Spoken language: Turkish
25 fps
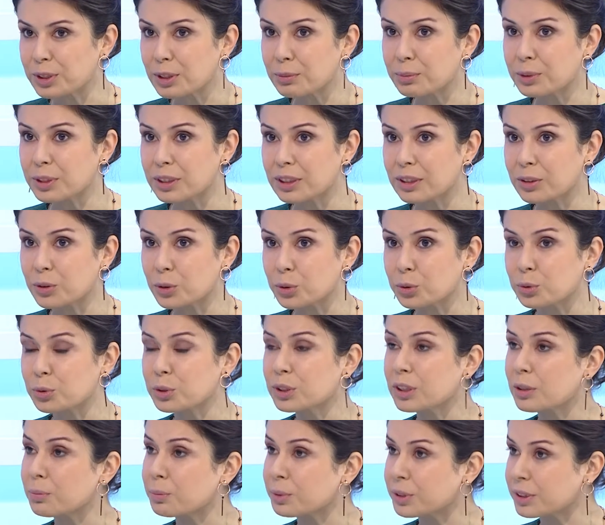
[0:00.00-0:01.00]
Tabii ki göz gözün
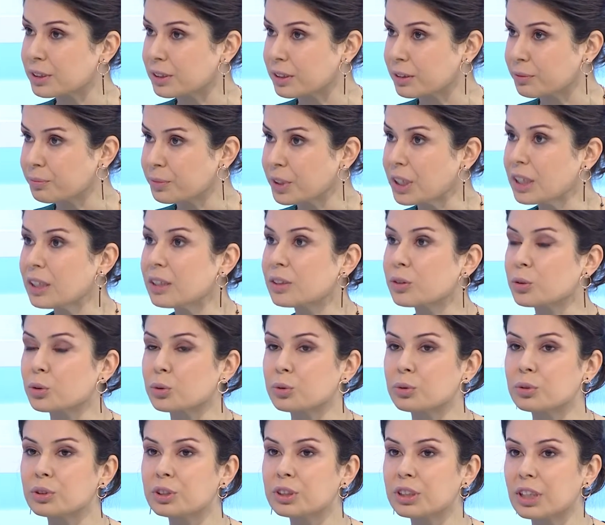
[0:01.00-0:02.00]
yapısı,
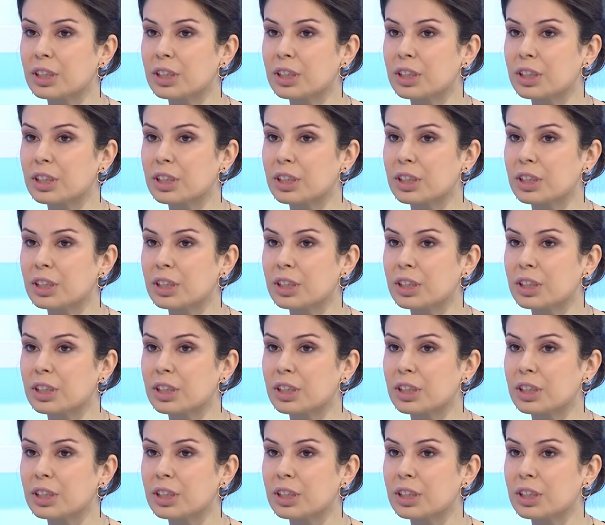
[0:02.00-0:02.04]
gözün